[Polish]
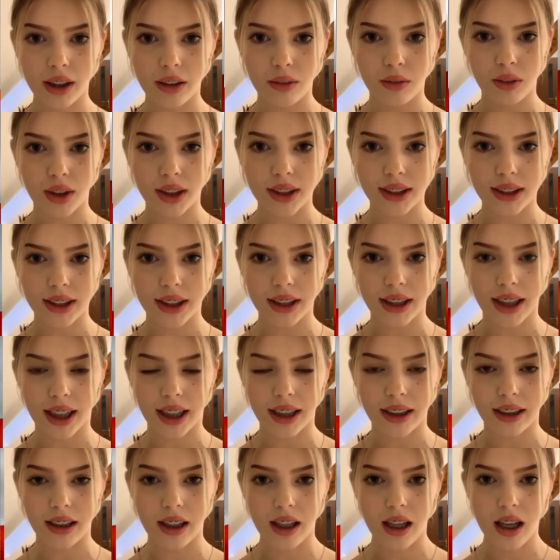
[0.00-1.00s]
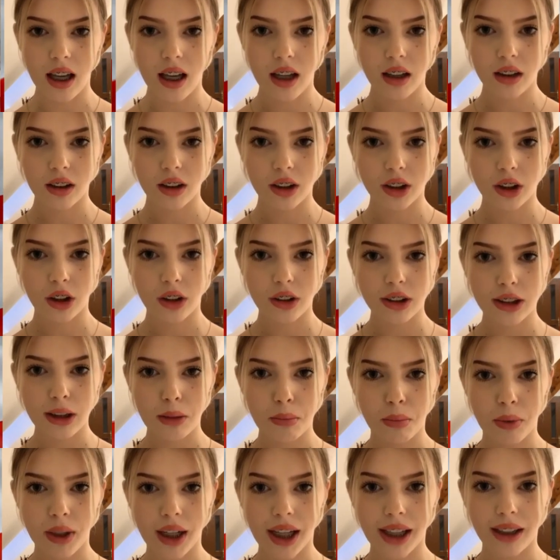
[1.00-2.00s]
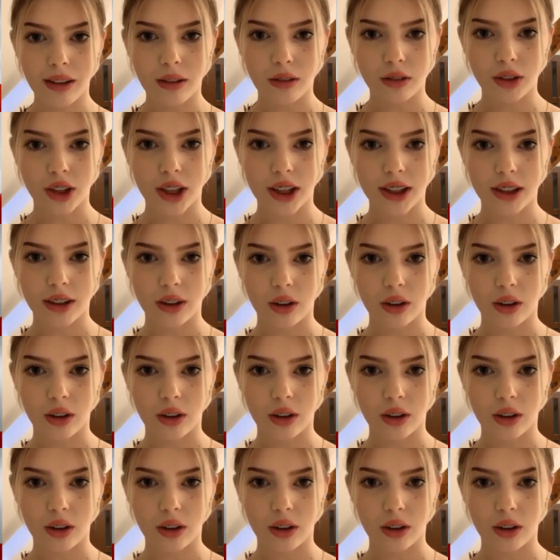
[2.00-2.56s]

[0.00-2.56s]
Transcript: własny kraj. Tysiące Polaków, często